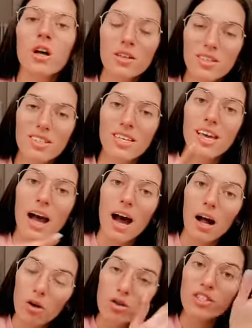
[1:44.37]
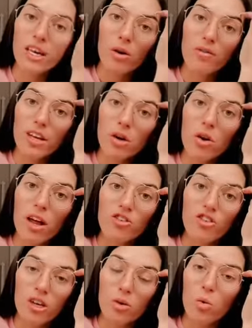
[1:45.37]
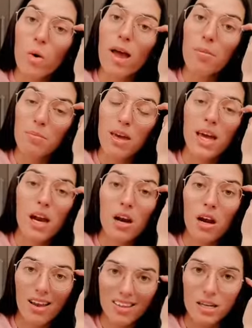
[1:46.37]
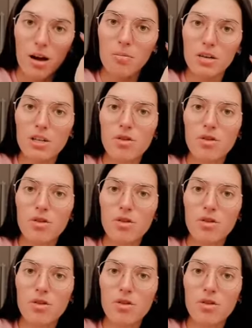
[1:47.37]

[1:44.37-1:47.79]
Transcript: sia sia lo 0,5 per la summer